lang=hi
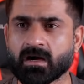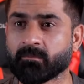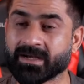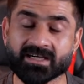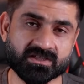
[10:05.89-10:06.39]

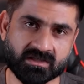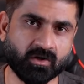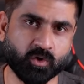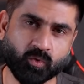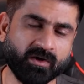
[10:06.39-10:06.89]
अपडेट्स
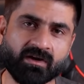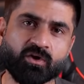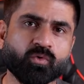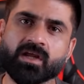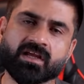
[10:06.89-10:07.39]
यू आई
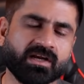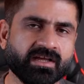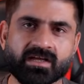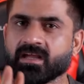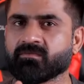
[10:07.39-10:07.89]
वन यू आई के
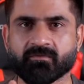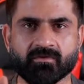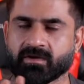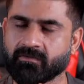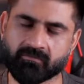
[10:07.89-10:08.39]
लिए ए
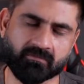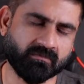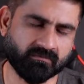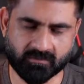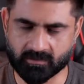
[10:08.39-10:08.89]
फिफ्टी
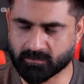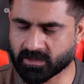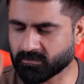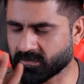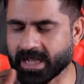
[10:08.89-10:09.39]
फाइव
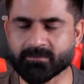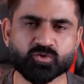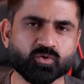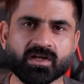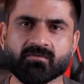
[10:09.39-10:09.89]
मतलब डैम
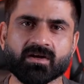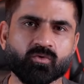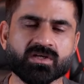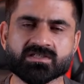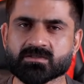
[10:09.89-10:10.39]
श्योर के वन
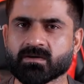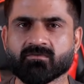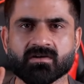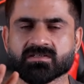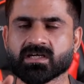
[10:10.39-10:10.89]
यू आई सिक्स
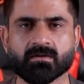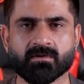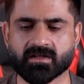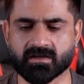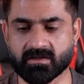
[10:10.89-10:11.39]
पॉइंट वन ज़्यादा
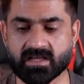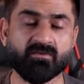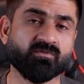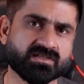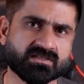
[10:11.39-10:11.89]
बेटर है ए
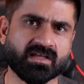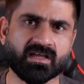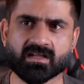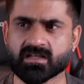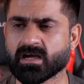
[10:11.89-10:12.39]
आई फीचर्स
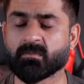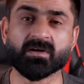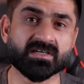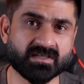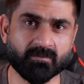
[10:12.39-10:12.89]
लेके आता है
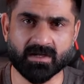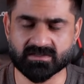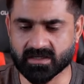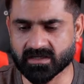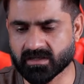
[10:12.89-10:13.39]
अपडेट्स हैं
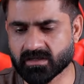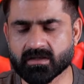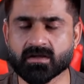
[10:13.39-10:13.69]
पाँच साल की